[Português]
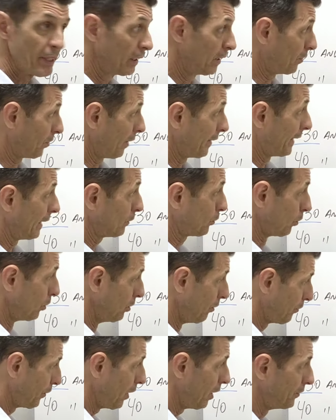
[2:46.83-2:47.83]
isso aqui é
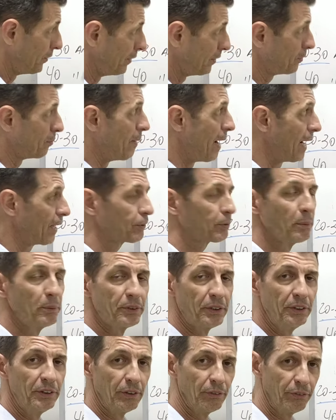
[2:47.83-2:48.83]
tudo VO2 máximo
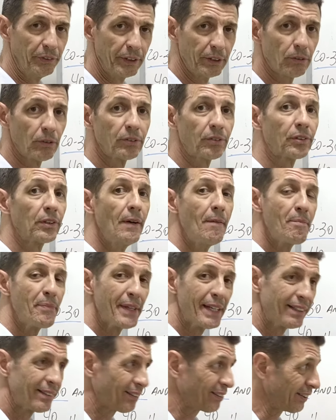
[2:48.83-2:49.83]
de indivíduos
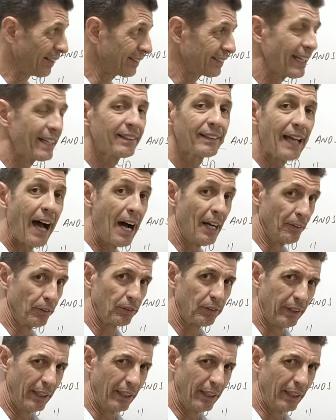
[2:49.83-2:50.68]
sedentários.